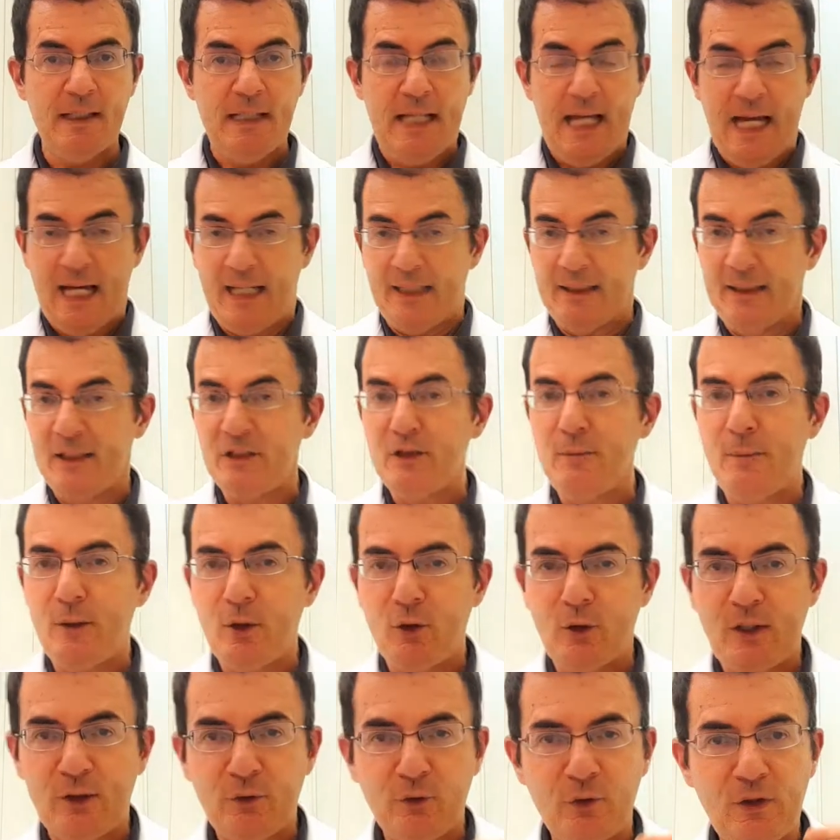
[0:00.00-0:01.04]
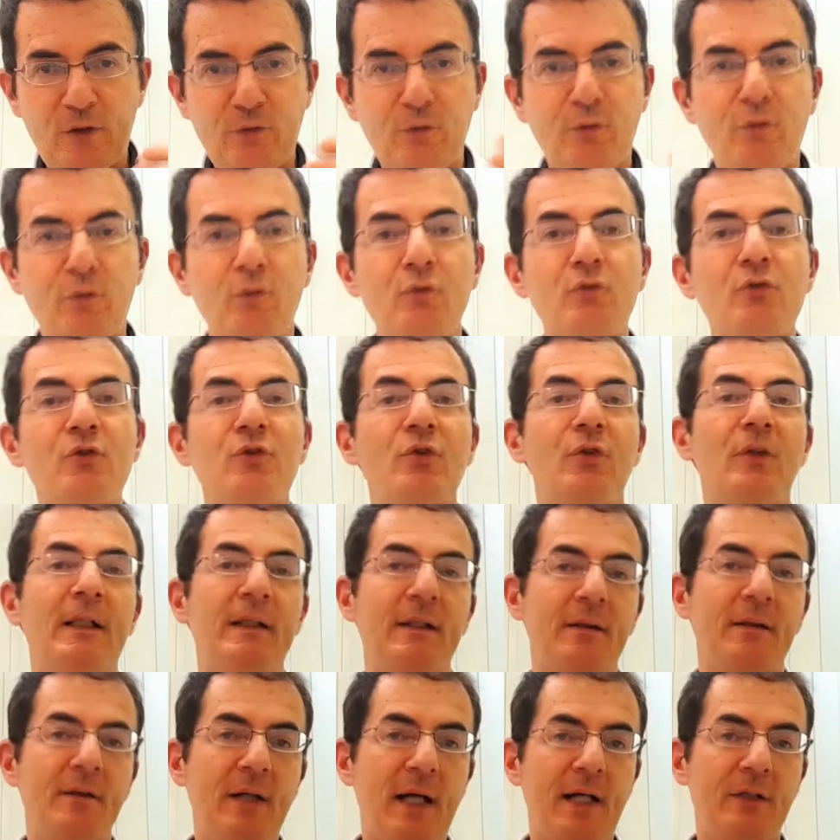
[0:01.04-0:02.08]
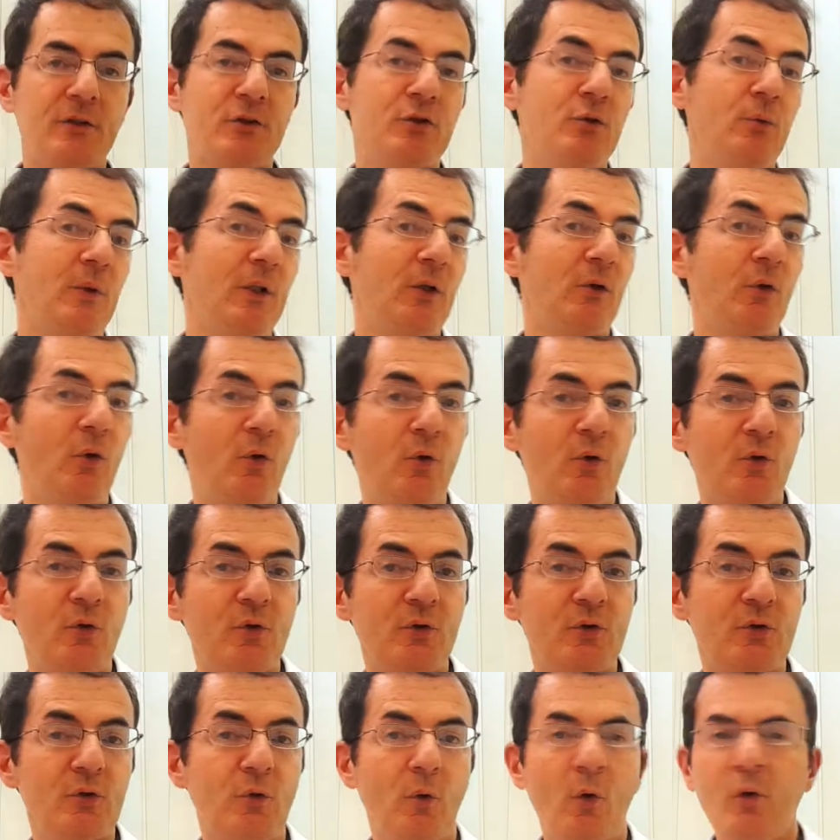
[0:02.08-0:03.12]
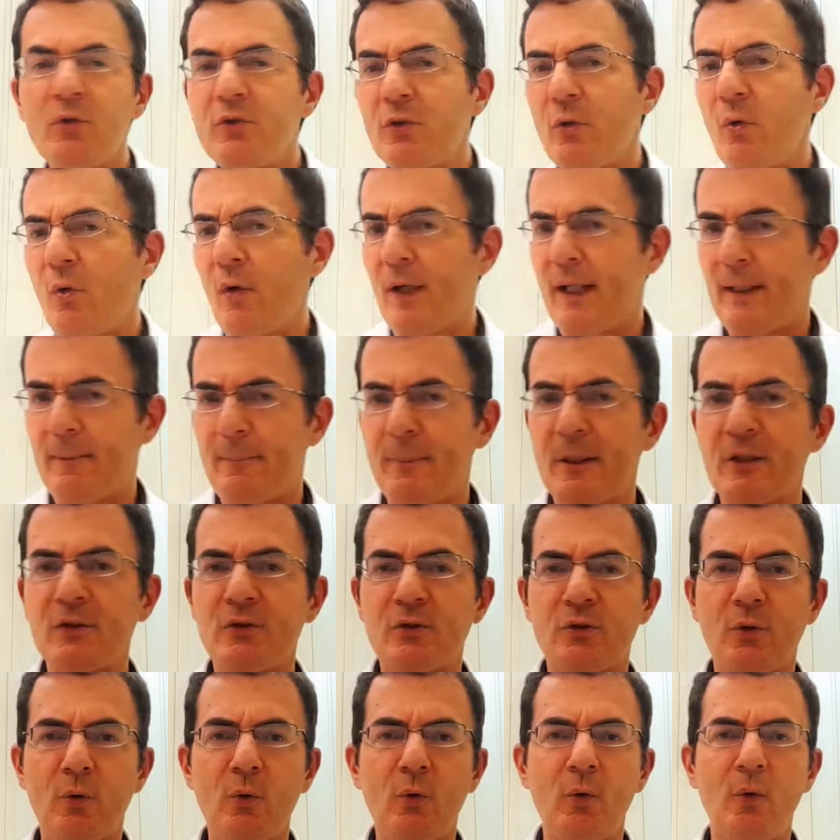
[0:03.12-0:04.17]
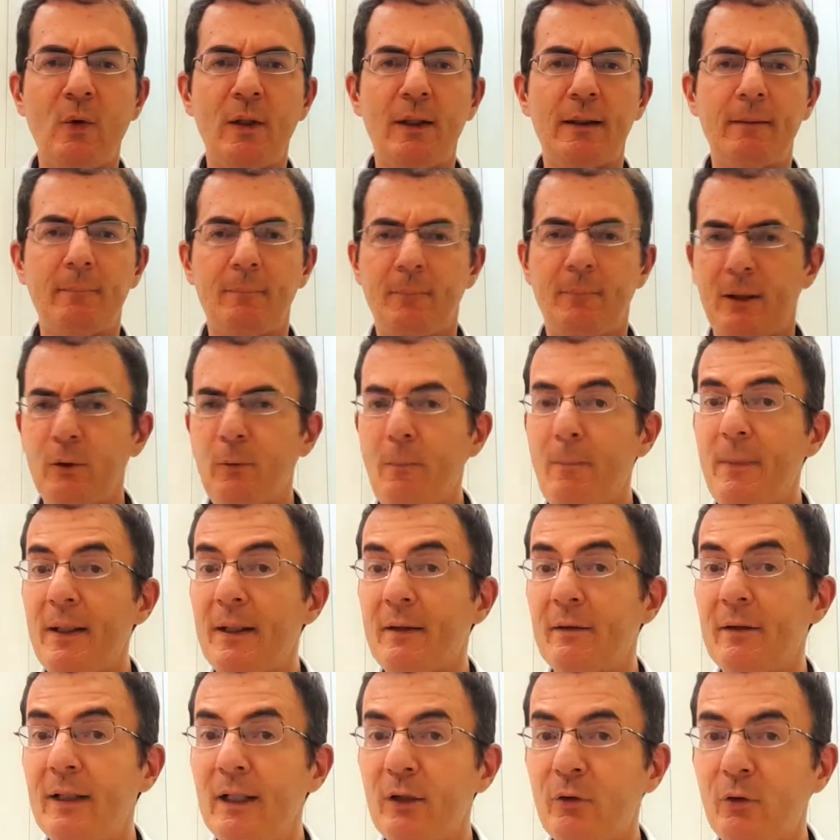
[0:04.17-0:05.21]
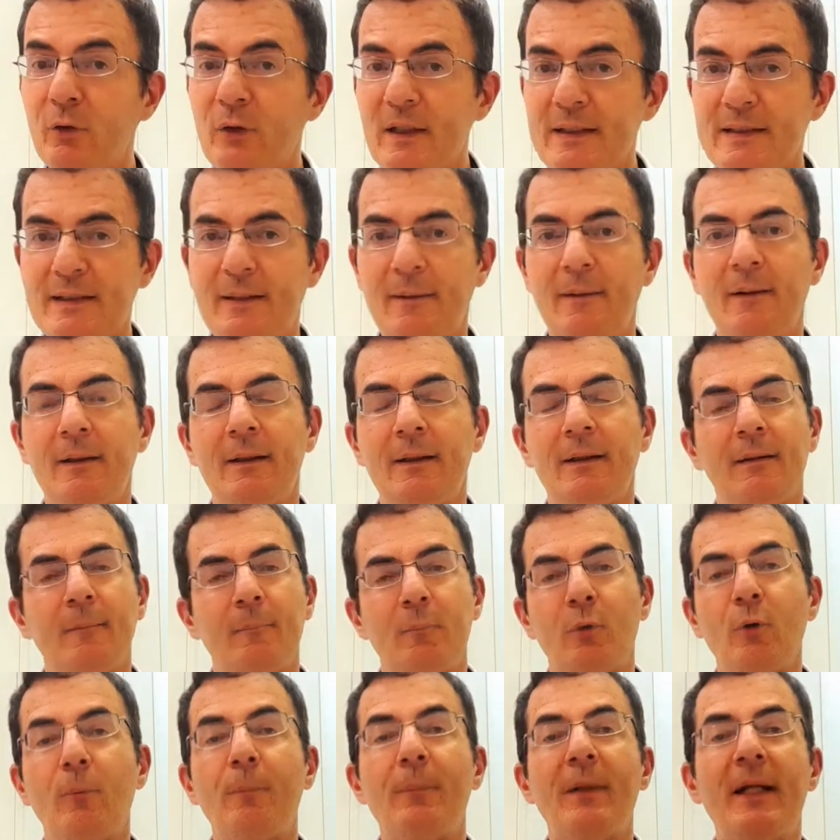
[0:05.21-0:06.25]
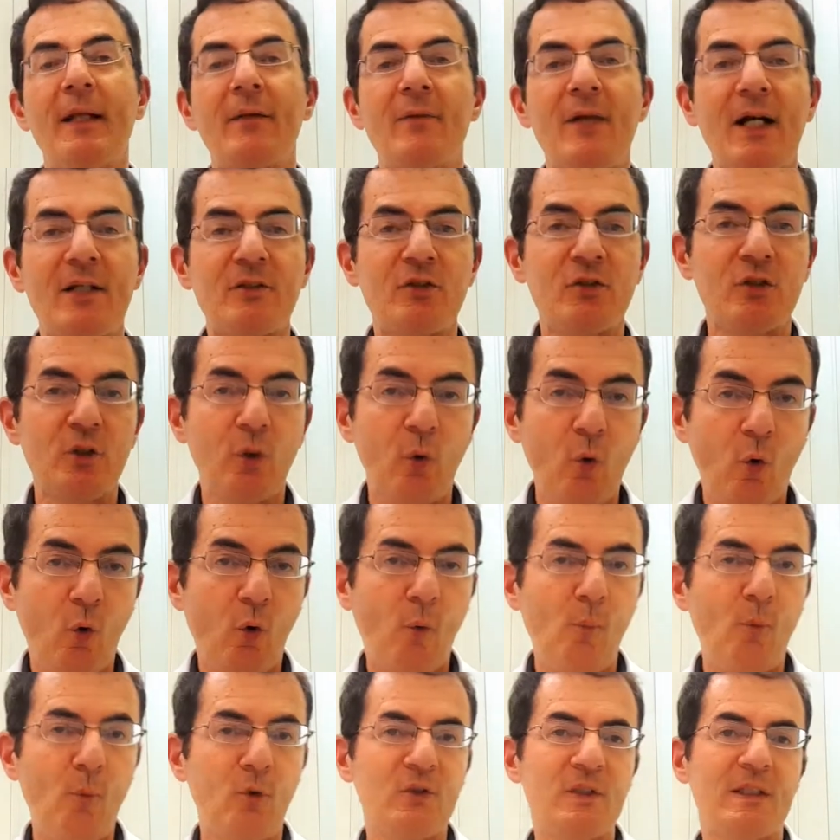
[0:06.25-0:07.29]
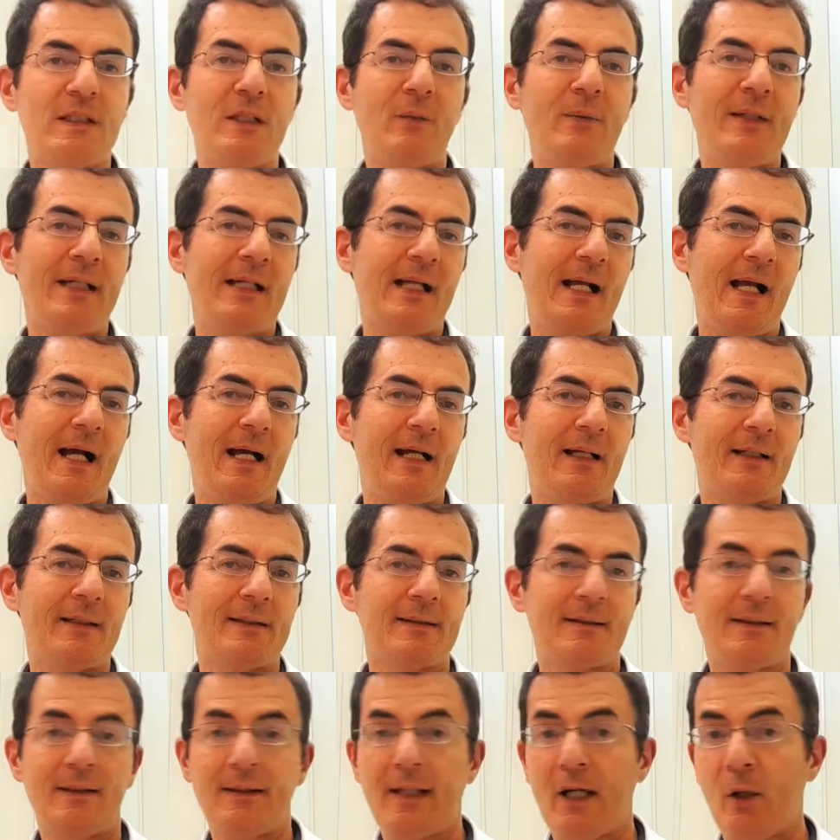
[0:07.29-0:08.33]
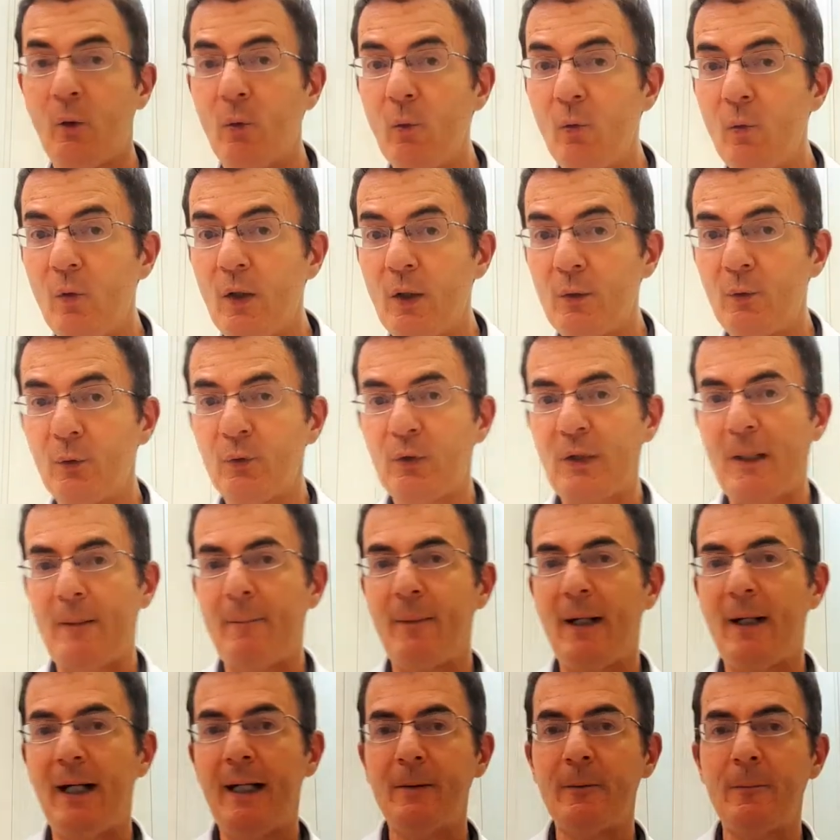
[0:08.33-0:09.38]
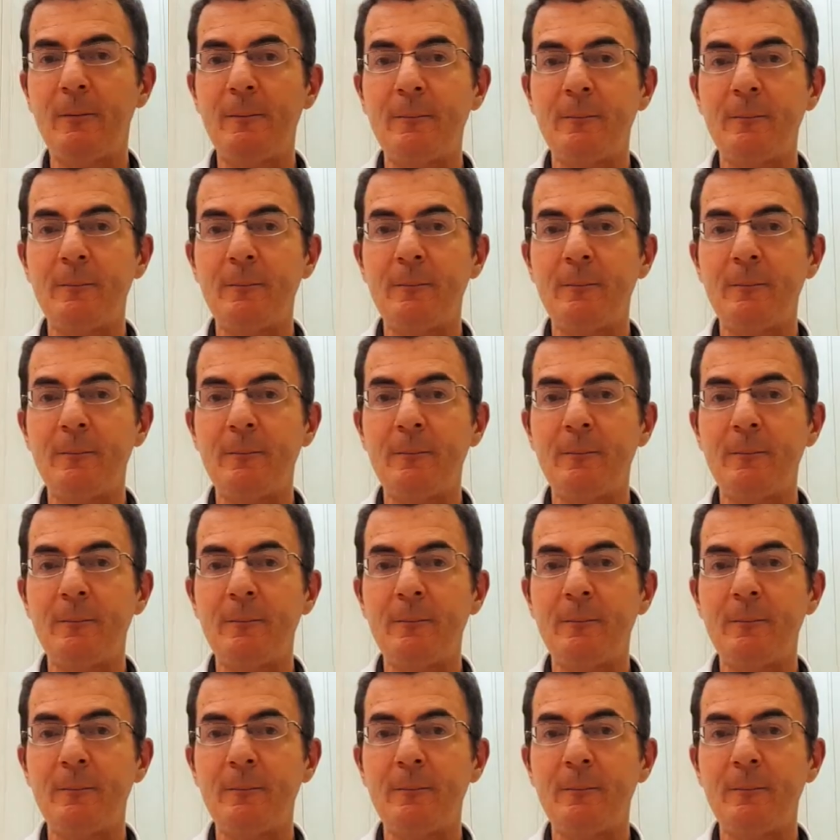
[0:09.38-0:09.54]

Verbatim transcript: Além de melhorar toda a funcionalidade de um idoso ou de qualquer pessoa, para não perder toda essa propriedade de locomoção em casa, na rua, no trabalho,